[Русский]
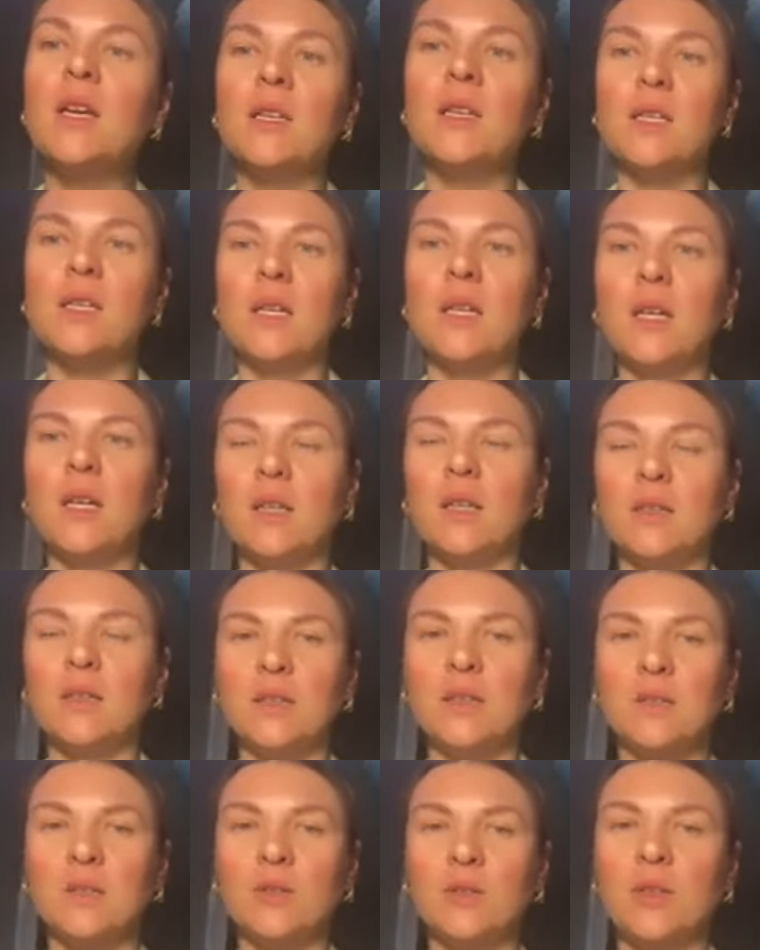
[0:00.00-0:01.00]
Соляра
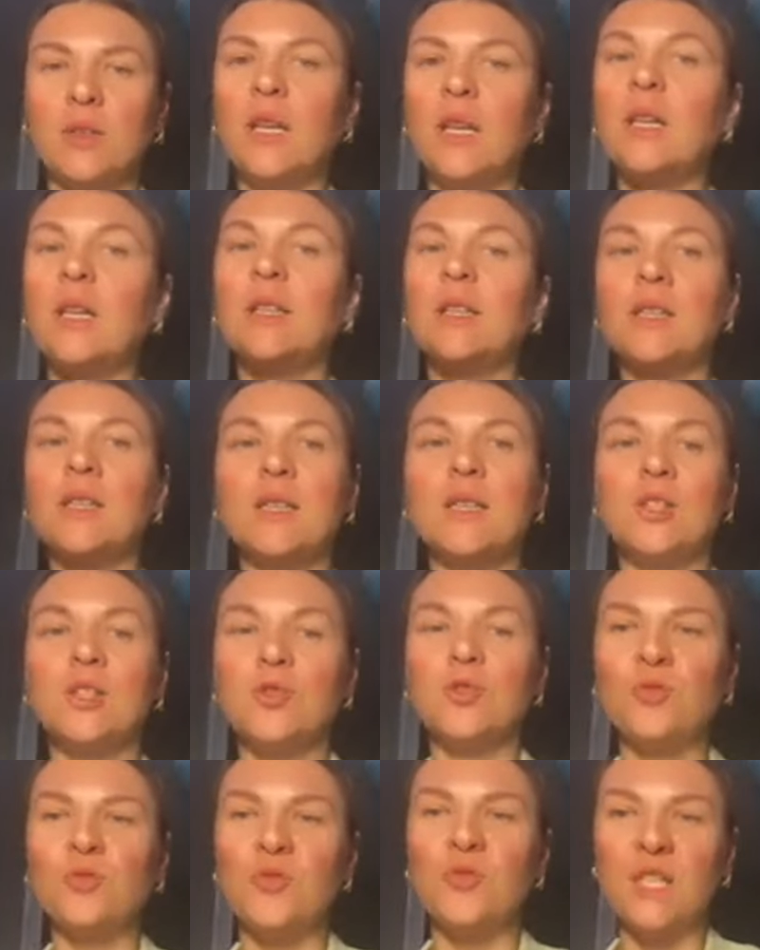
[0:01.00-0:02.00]
это... Я как раз
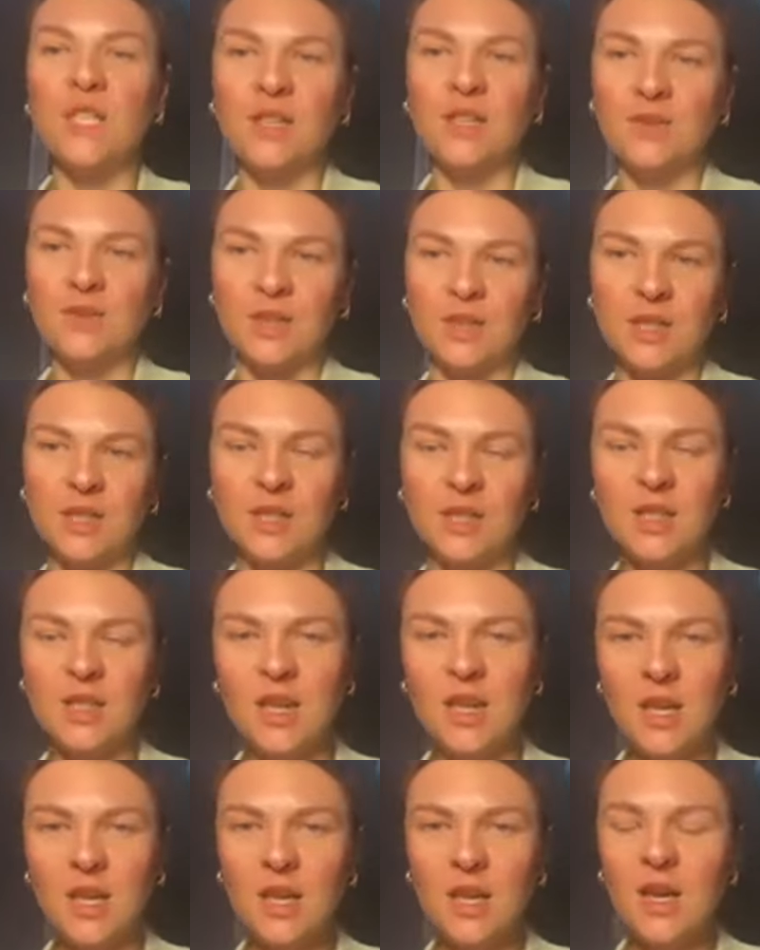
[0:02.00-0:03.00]
хочу все 12
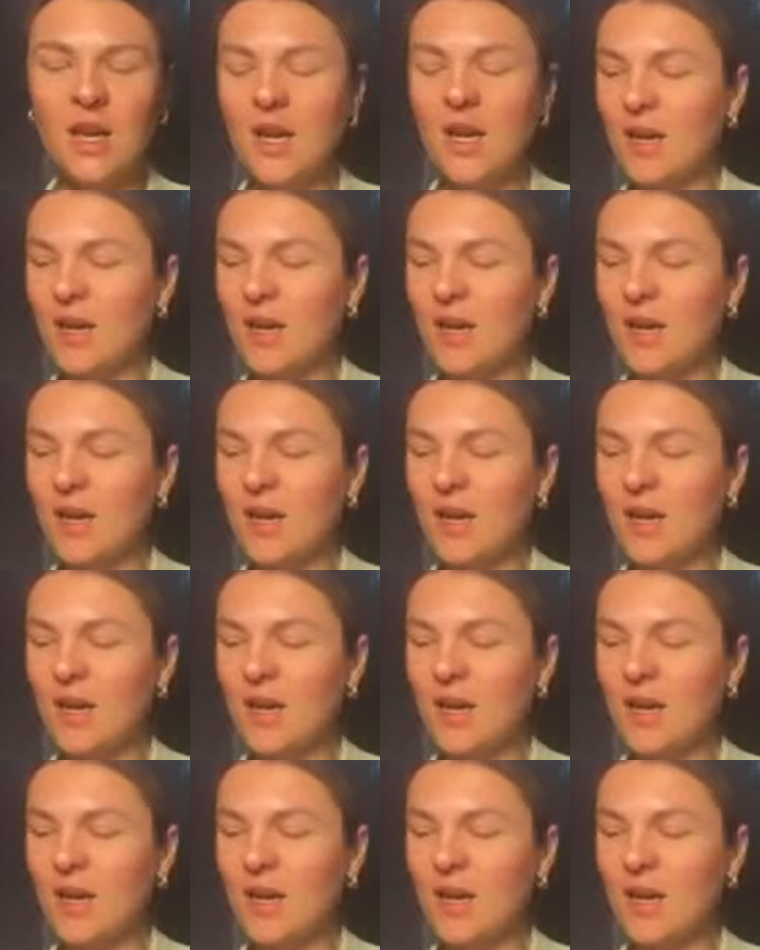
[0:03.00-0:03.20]
дней